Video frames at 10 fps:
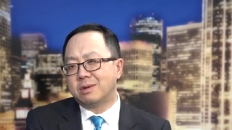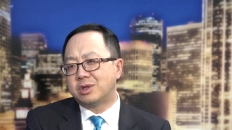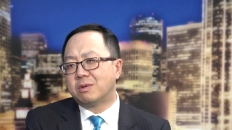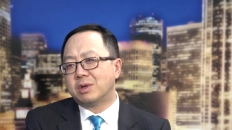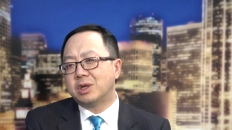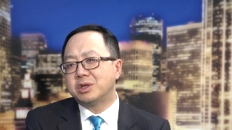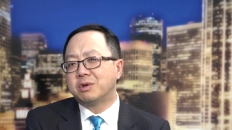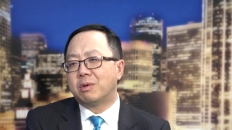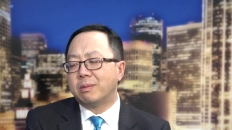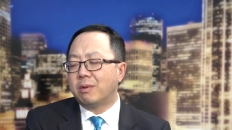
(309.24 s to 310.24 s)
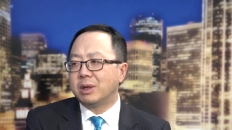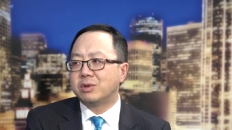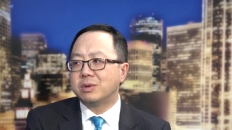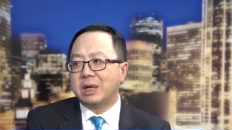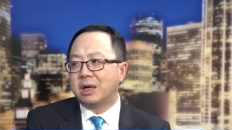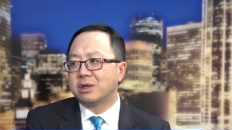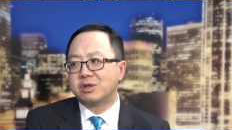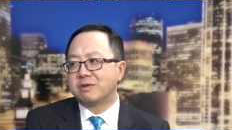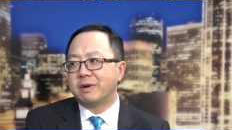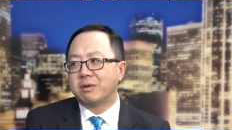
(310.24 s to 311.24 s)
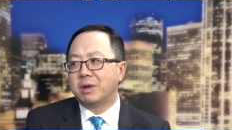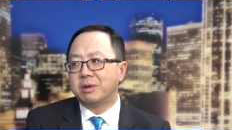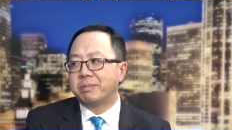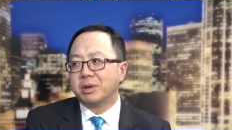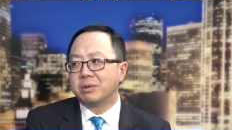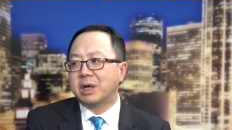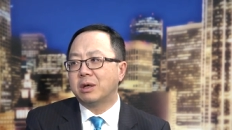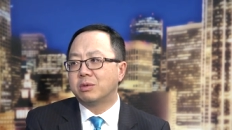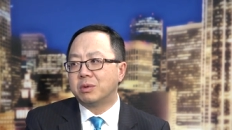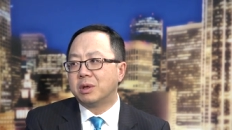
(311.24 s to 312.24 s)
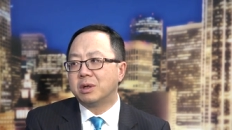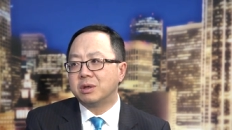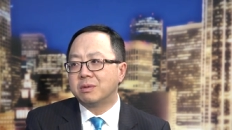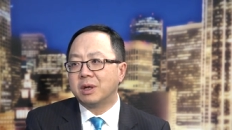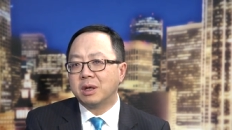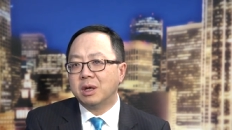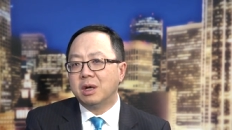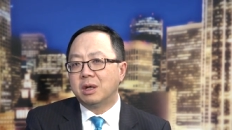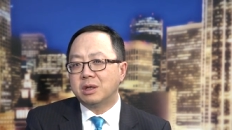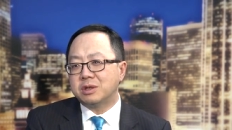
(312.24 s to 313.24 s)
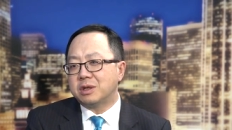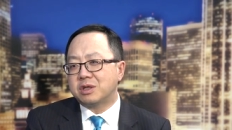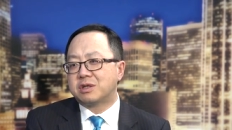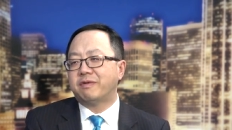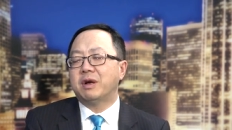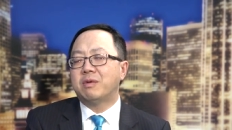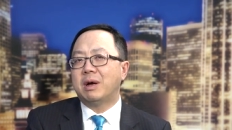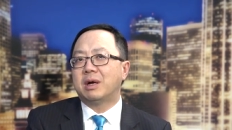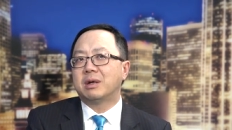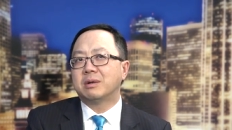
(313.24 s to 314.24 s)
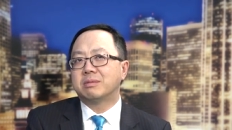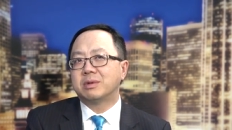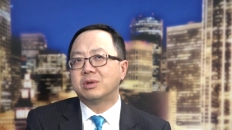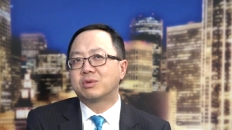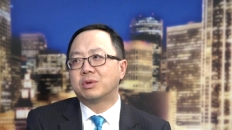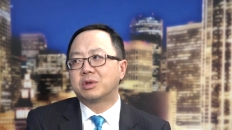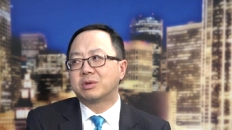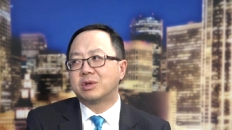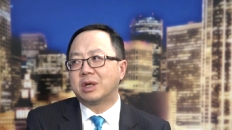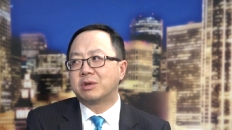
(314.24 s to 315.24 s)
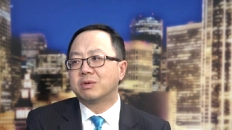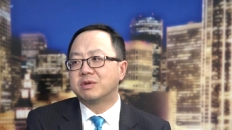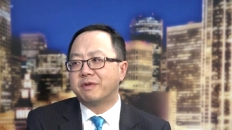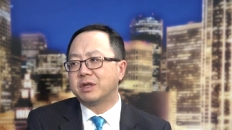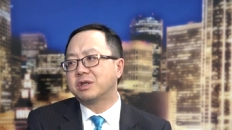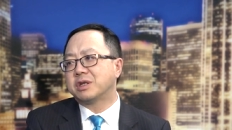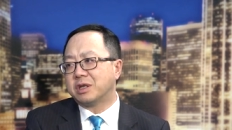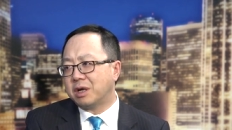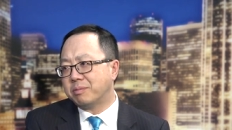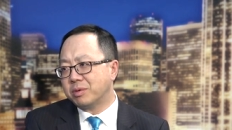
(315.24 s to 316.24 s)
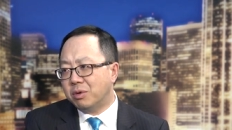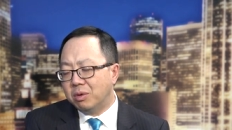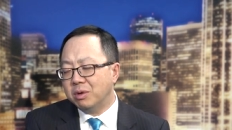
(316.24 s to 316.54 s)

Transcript: 而且我相信我们湾区拿个十万块的朋友太多了，因为但是这个十万块，你说叫他投资房地产，他也不够。